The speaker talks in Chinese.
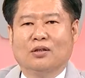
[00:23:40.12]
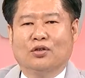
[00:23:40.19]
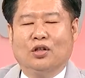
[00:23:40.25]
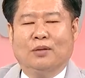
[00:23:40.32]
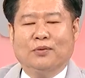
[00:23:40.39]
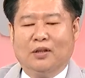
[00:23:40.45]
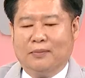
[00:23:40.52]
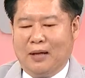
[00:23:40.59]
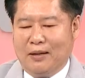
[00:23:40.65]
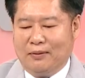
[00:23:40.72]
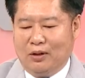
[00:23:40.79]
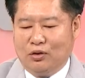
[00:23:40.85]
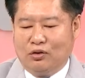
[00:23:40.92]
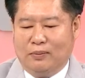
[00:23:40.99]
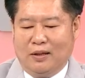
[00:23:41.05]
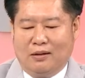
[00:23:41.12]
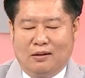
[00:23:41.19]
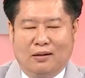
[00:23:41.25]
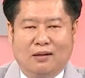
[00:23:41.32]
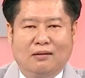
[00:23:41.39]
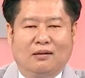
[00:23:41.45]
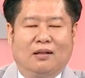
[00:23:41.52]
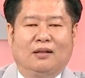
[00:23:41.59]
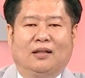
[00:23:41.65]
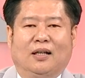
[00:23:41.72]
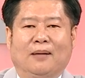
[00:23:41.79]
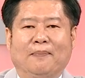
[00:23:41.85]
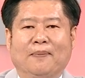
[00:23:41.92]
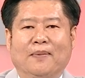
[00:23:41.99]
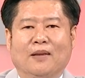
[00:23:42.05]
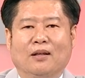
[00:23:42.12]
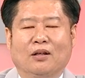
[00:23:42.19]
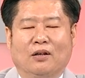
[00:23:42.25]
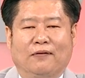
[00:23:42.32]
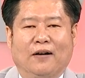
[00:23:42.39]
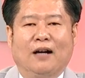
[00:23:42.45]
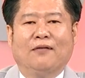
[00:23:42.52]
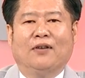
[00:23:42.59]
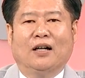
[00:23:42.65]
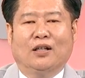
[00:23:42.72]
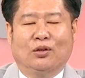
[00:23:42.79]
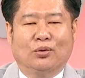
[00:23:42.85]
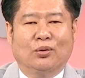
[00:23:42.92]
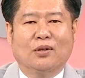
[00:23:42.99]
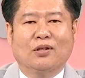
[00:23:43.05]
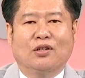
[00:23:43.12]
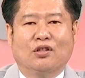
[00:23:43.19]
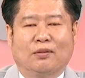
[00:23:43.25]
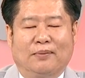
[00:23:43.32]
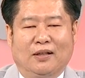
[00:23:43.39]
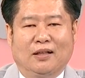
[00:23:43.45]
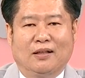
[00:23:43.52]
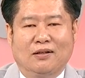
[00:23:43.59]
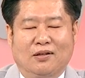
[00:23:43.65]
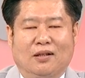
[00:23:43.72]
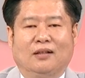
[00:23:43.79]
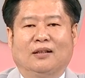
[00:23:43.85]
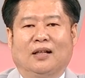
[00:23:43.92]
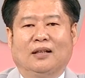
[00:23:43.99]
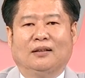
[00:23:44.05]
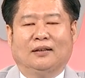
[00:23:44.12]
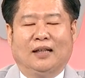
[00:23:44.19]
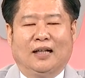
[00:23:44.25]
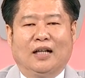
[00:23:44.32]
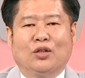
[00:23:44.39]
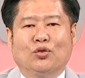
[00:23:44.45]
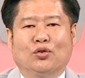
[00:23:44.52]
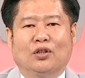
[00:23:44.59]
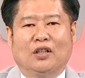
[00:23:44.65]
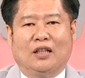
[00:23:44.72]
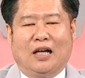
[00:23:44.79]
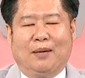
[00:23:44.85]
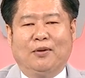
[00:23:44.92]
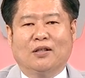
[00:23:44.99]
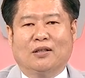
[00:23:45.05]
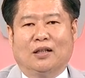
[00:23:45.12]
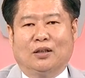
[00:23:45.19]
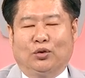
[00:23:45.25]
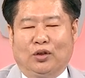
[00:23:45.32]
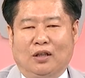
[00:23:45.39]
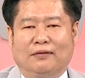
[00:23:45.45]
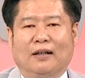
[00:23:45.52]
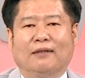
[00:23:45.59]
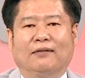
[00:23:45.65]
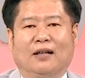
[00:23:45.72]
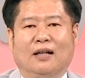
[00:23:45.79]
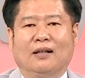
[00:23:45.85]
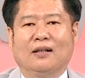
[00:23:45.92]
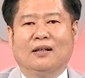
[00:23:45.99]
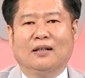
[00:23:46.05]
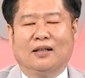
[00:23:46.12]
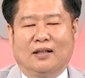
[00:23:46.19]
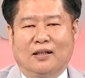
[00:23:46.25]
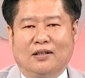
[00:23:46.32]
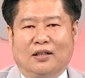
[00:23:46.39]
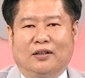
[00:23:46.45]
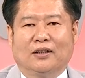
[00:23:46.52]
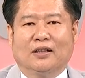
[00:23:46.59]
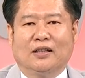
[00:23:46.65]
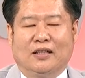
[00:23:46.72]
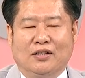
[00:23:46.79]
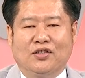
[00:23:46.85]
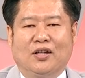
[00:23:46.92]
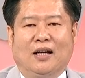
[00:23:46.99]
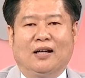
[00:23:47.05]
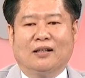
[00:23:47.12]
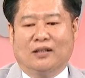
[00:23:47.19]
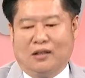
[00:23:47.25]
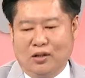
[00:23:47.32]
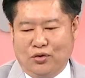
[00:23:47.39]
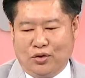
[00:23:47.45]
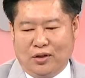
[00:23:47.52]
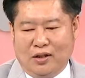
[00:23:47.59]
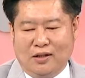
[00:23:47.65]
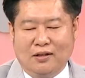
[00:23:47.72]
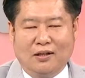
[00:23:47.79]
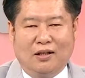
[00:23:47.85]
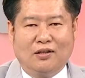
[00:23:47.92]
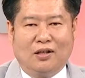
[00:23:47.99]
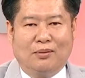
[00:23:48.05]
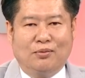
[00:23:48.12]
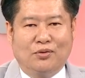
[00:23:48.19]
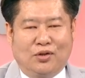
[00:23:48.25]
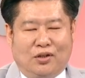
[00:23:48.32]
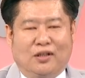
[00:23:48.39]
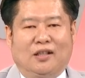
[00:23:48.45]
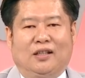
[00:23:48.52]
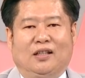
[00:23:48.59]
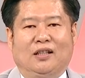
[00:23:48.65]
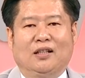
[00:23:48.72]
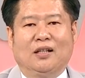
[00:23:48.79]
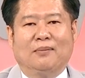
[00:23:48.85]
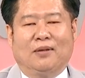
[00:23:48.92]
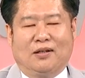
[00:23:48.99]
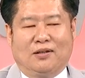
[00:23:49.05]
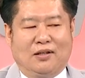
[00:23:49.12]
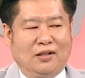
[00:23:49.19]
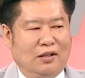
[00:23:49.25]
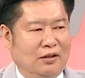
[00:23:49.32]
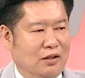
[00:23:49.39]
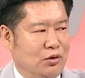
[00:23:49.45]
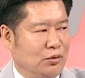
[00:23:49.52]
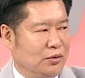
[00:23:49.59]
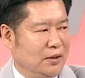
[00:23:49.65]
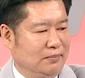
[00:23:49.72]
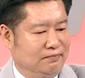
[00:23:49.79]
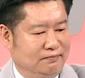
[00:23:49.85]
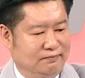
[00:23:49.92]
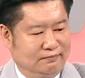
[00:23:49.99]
所以我们说判断股票其实很简单，有方法有逻辑就变得很简单。当然，如果你还没有找到对的方法，你可以找一个赢家，跟随赢家脚步就可以。把时间交给主持人。